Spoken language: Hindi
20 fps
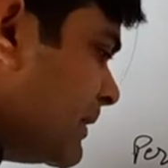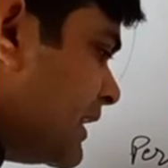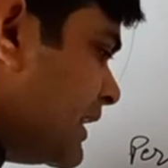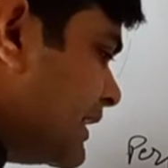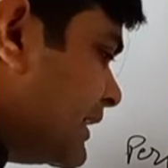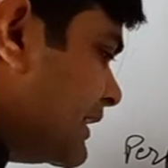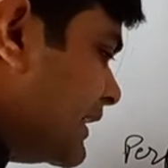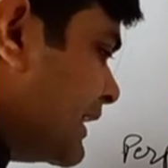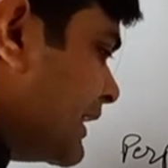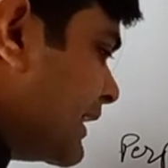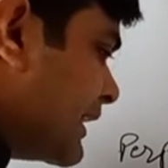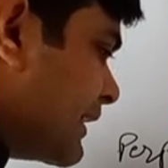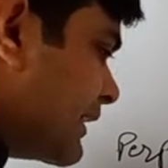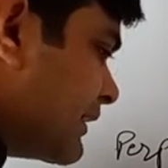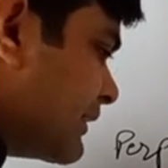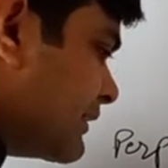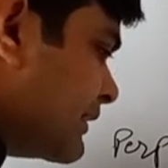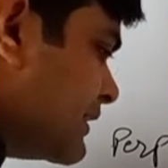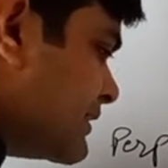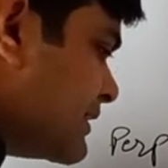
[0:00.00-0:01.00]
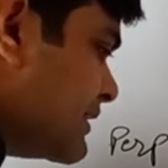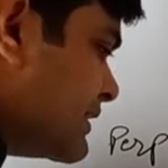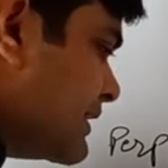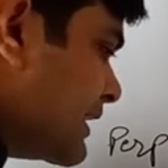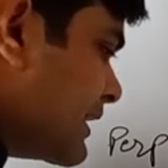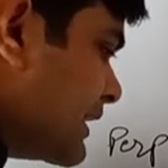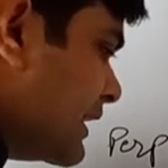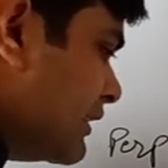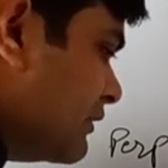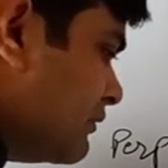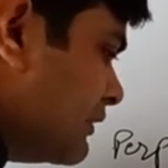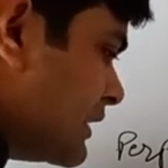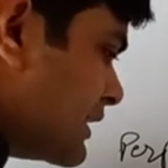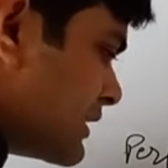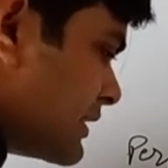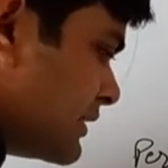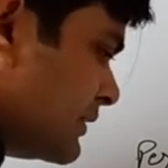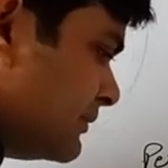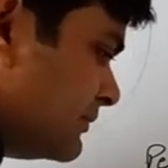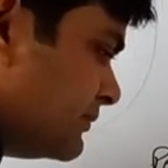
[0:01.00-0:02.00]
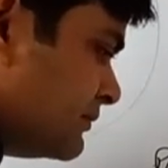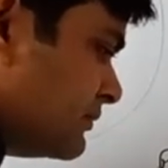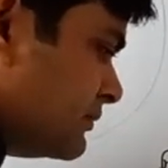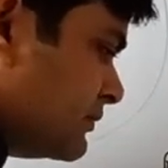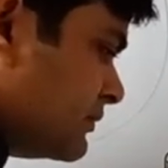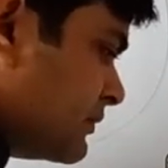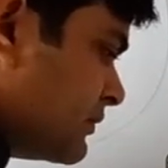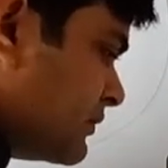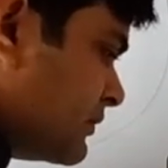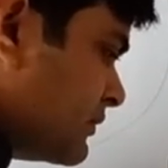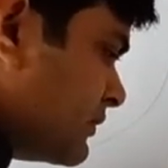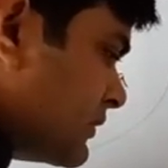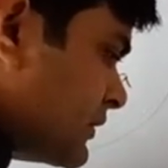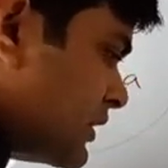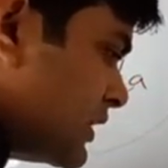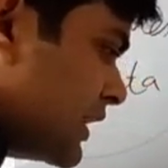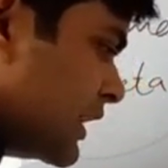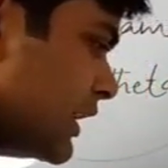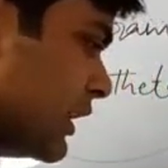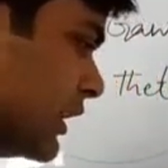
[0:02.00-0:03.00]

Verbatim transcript: पलट दिया है दिस इज द कन्वर्स ठीक